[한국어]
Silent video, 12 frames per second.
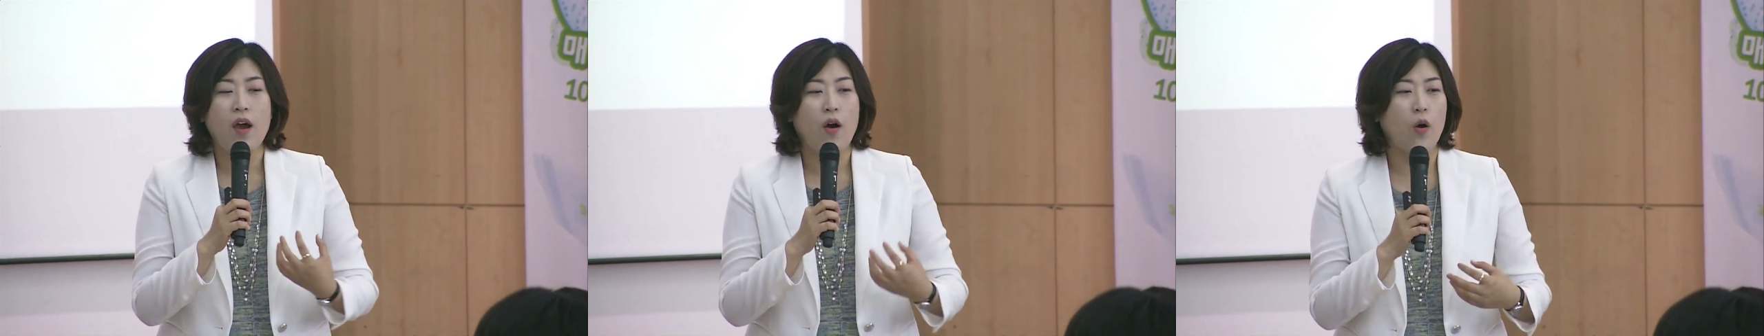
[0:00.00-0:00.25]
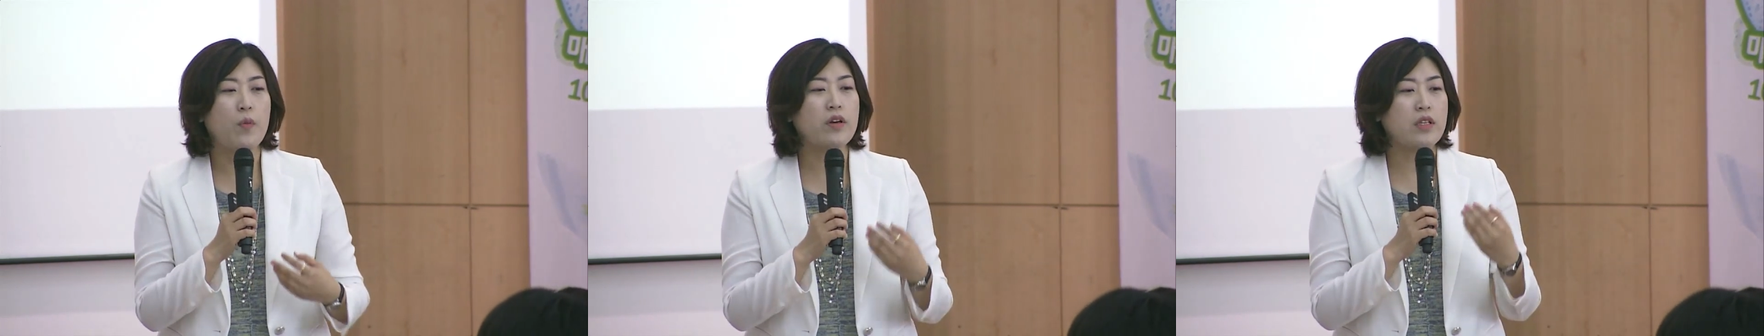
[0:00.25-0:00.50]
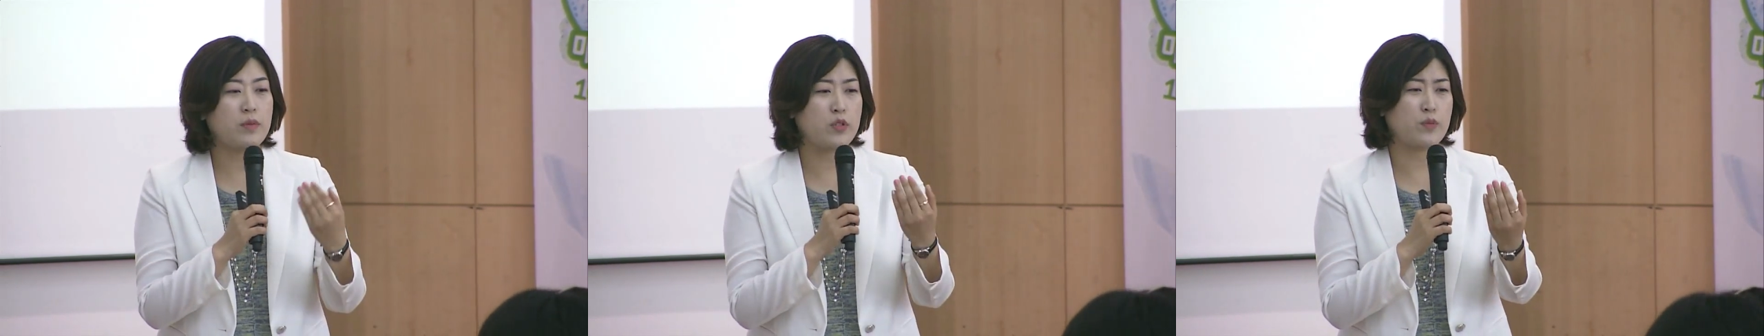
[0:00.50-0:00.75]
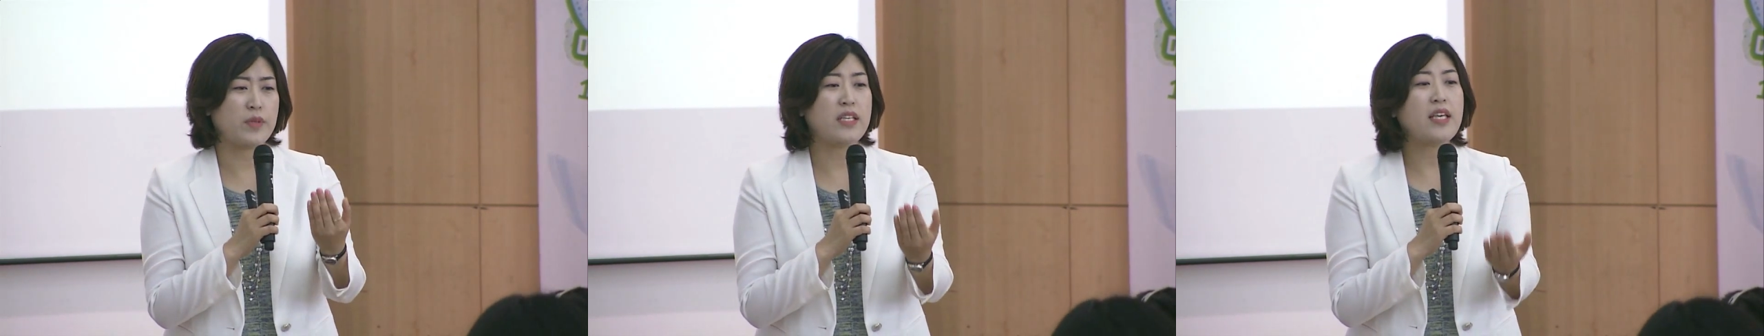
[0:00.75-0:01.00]
어머님이
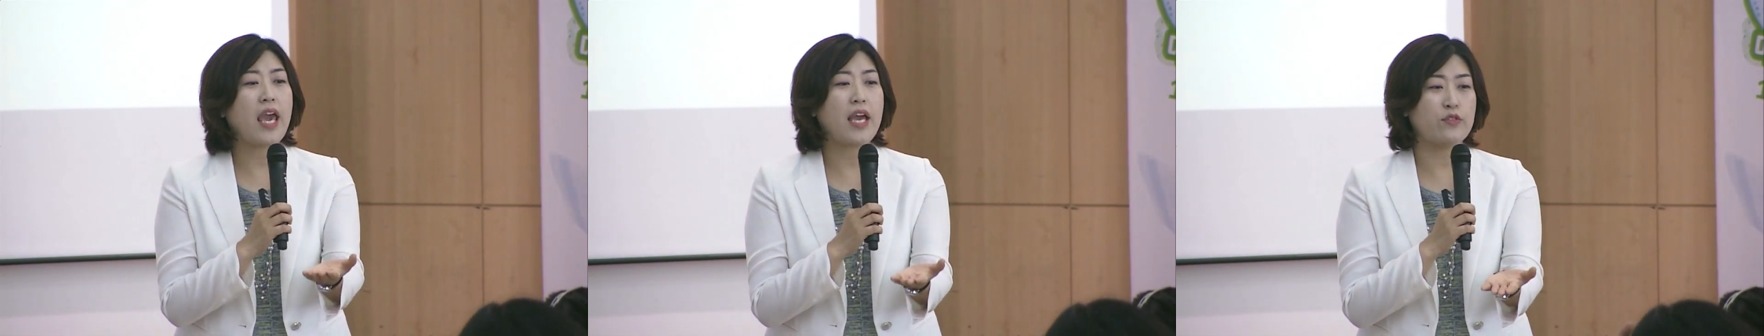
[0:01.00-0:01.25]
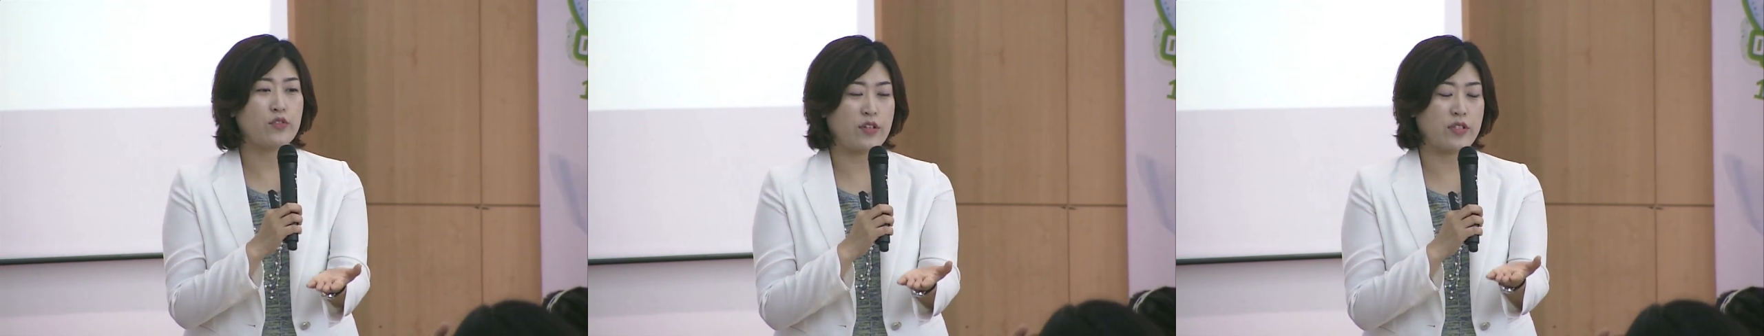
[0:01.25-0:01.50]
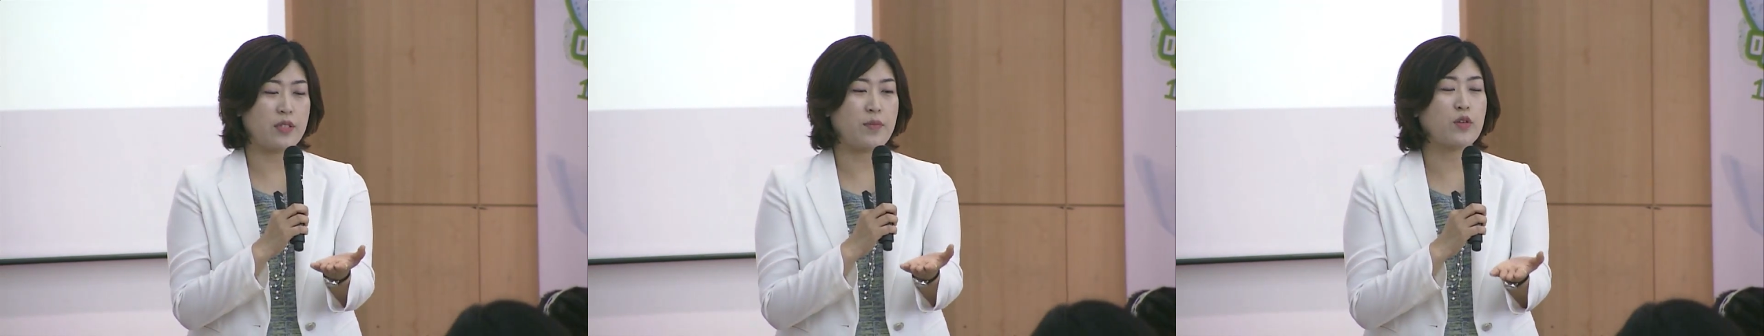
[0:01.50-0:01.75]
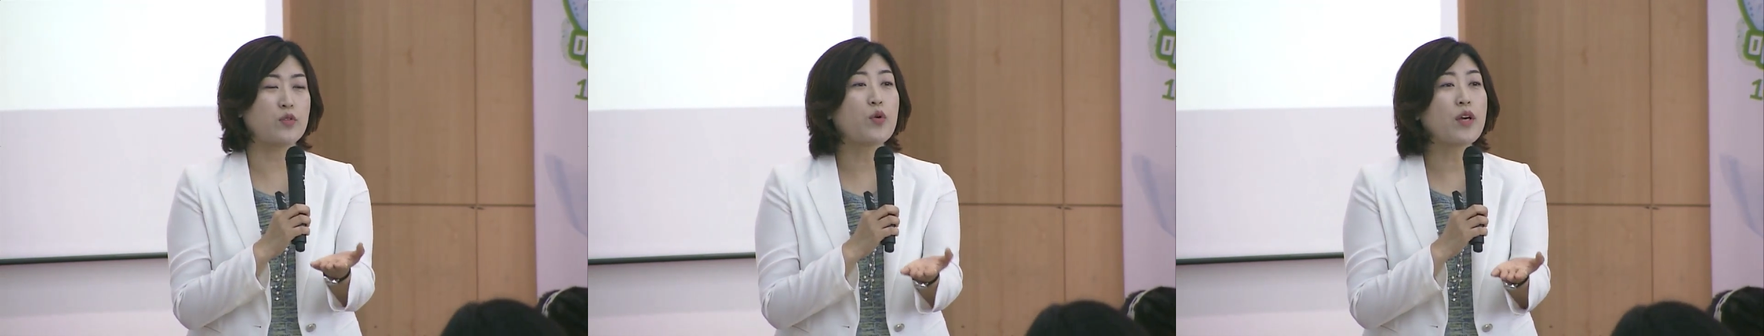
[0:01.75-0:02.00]
좀 이해해
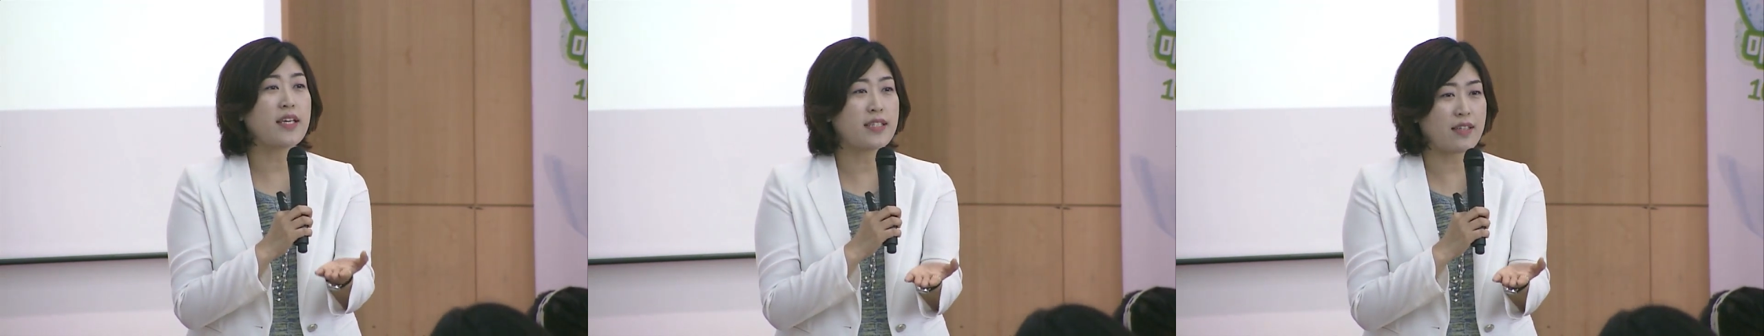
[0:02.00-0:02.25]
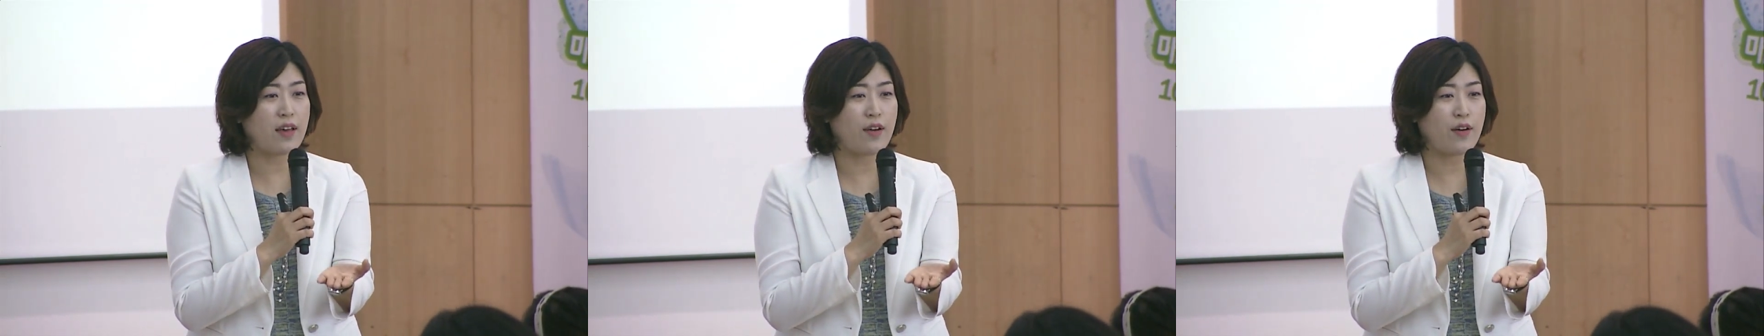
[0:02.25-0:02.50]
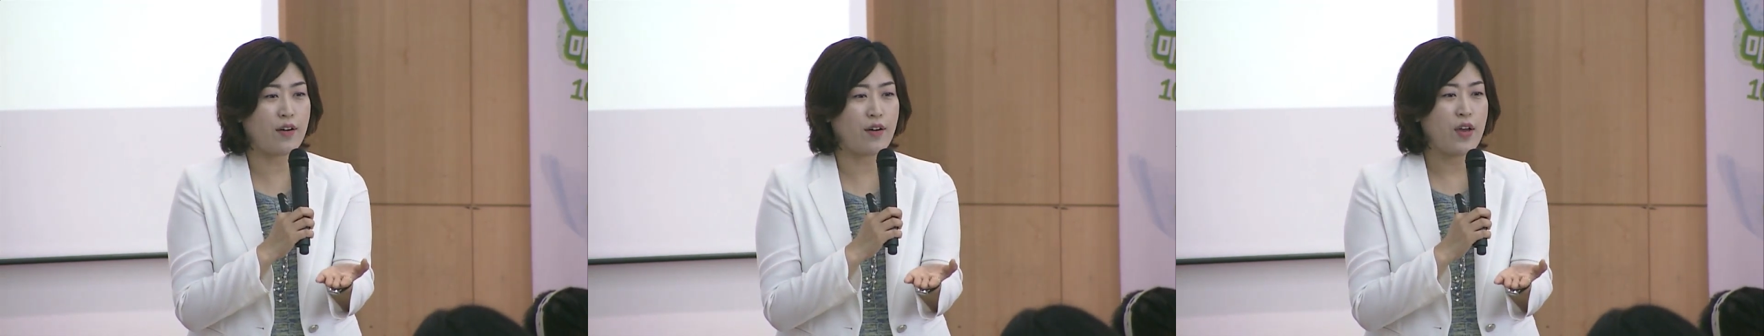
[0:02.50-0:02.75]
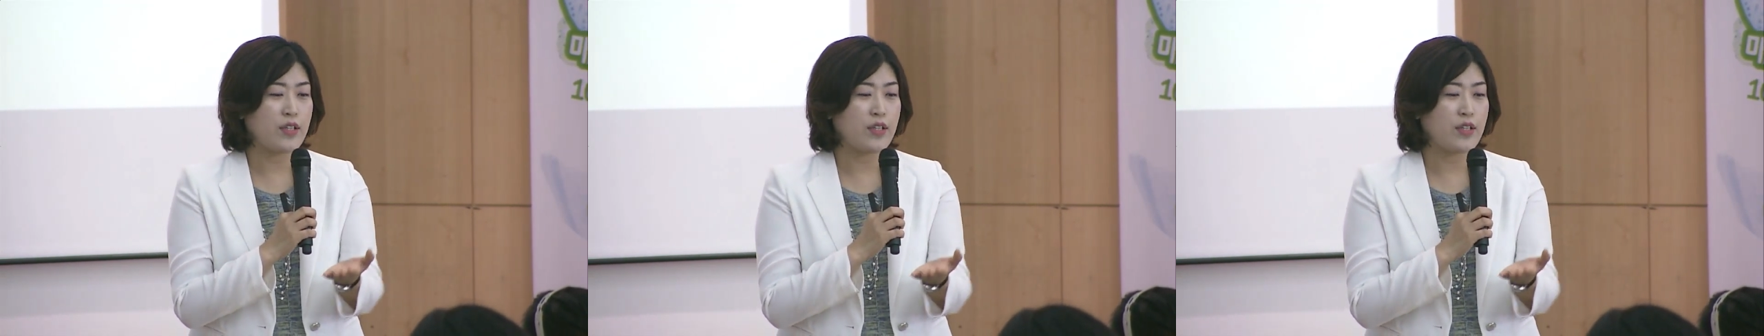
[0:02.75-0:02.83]
주셨으면 좋겠어요.